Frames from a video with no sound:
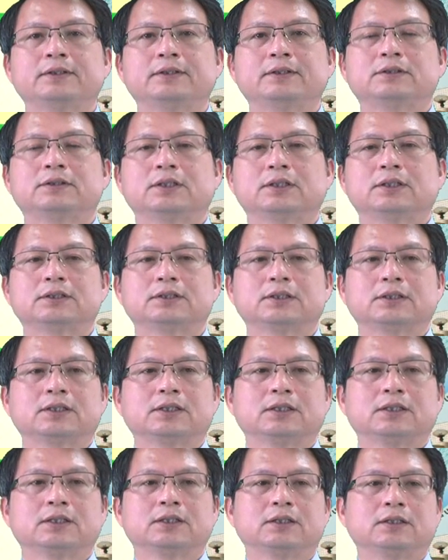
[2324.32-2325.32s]
的这
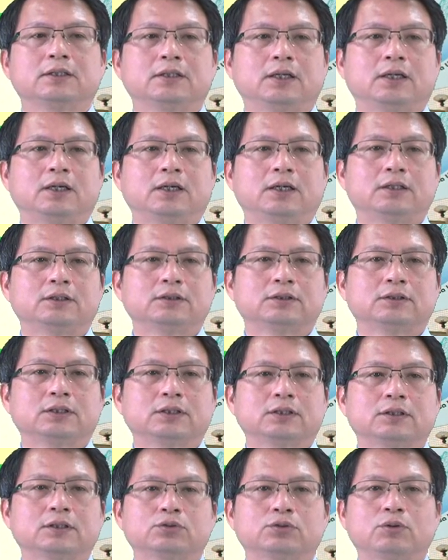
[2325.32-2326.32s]
个啊这
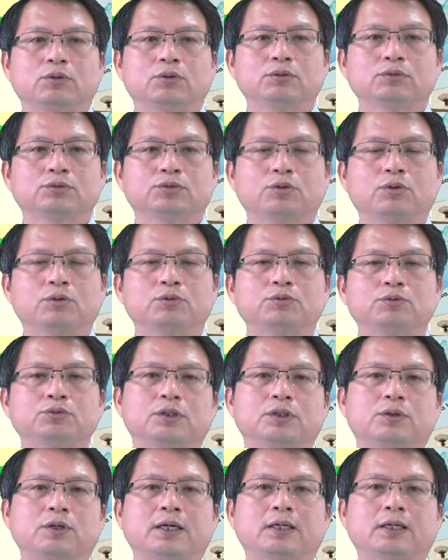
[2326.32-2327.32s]
个错错误
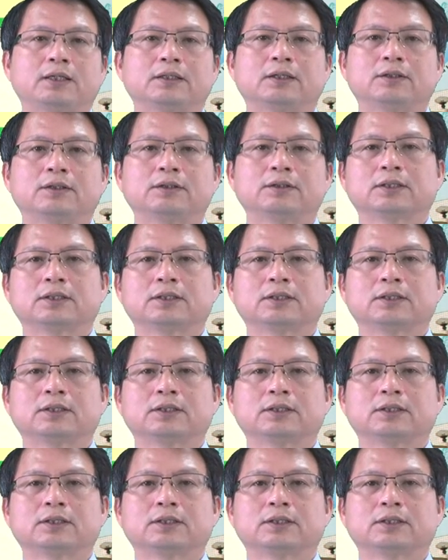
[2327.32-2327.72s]
的话啊，